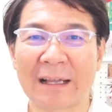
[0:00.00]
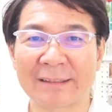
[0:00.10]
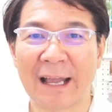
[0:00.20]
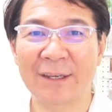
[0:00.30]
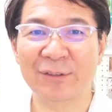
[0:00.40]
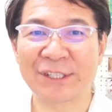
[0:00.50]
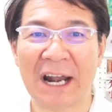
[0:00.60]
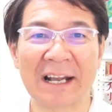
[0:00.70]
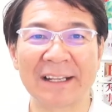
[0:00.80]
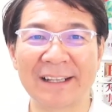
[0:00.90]
対応せ
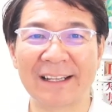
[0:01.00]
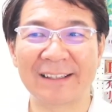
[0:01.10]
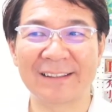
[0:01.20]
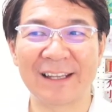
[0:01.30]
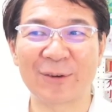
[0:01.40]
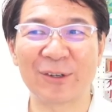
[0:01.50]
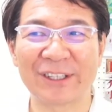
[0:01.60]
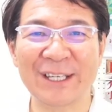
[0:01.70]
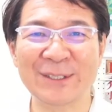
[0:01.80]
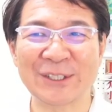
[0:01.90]
なあかんなってこう
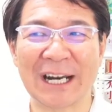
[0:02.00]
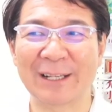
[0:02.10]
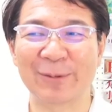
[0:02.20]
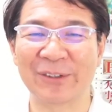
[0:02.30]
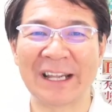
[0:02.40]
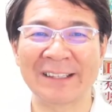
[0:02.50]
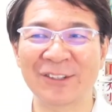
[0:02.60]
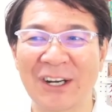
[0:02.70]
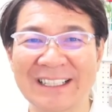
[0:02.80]
緊張しながらでもなんとな